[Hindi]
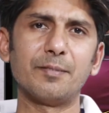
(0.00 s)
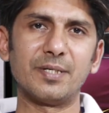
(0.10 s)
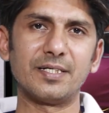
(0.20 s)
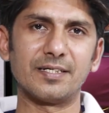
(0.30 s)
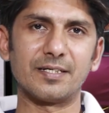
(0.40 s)

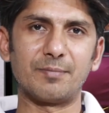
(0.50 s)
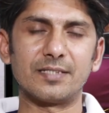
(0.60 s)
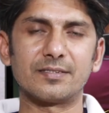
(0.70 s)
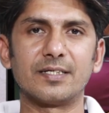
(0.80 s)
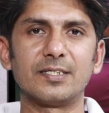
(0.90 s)
नंबर की अगर
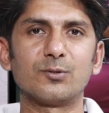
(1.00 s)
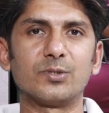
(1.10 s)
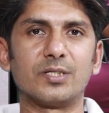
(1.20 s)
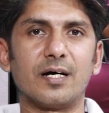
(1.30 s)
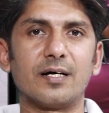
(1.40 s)
बात करें तो
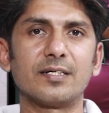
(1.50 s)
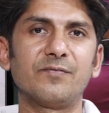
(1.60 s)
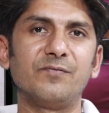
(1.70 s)
डार्क